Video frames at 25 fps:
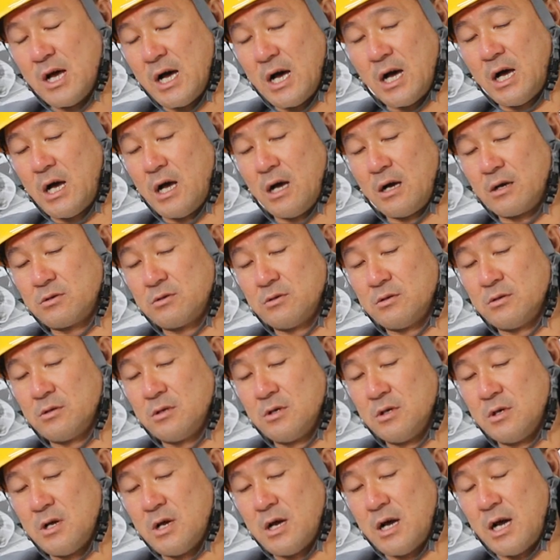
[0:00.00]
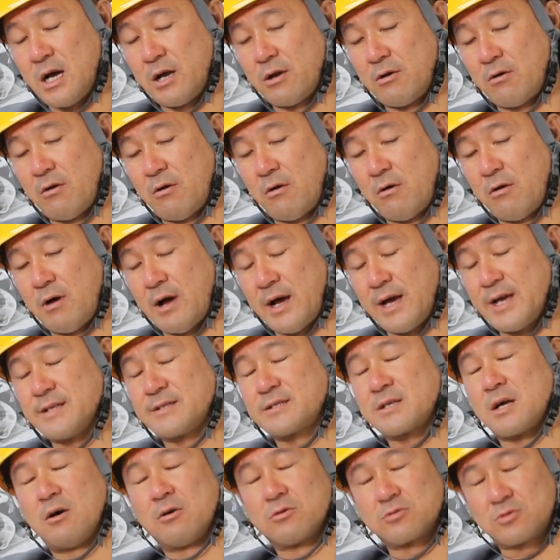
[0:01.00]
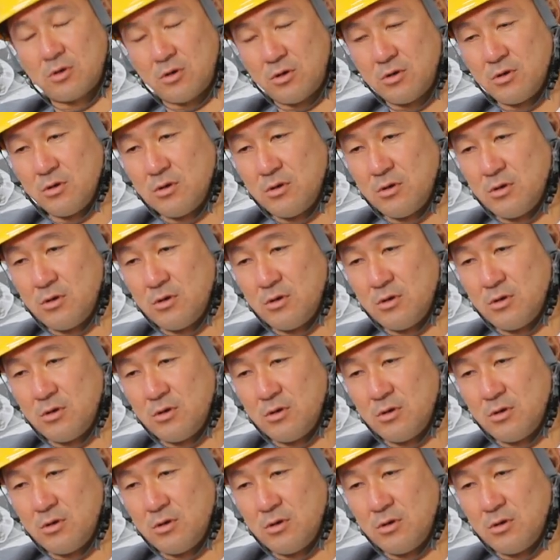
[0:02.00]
あくあのハイエース買おうと、